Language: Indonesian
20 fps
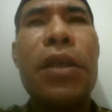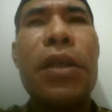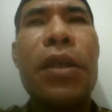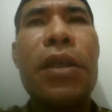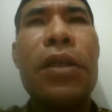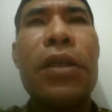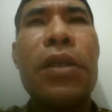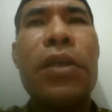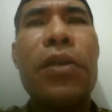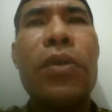
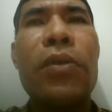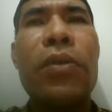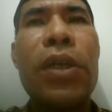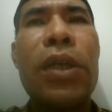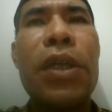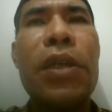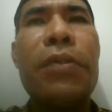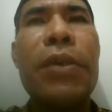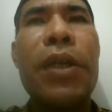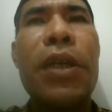
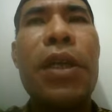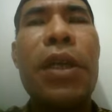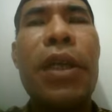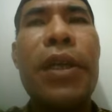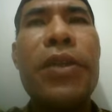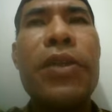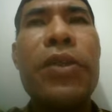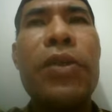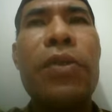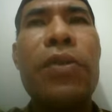Ketentuan lebih
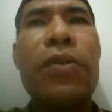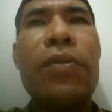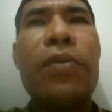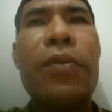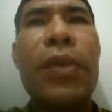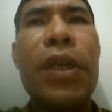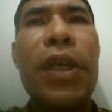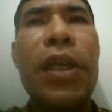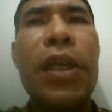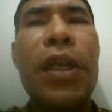lanjut
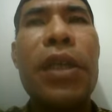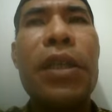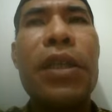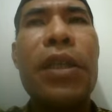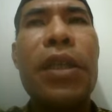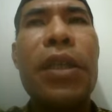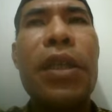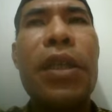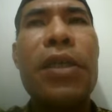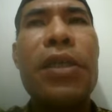mengenai
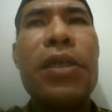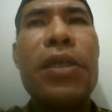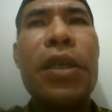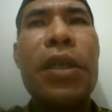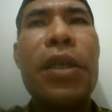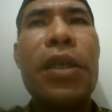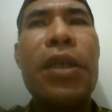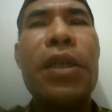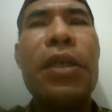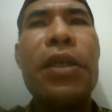tata
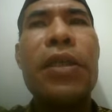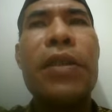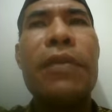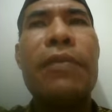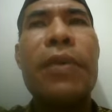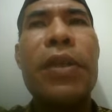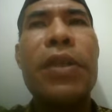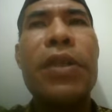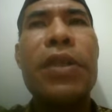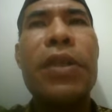cara
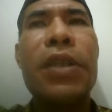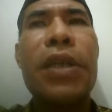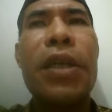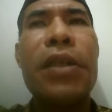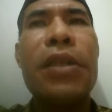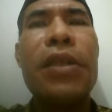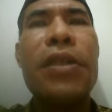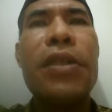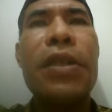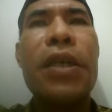
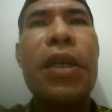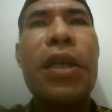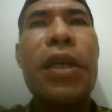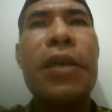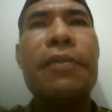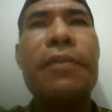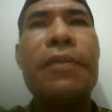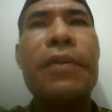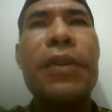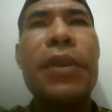divestasi
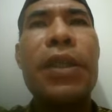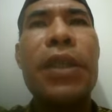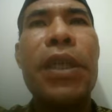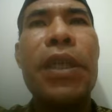saham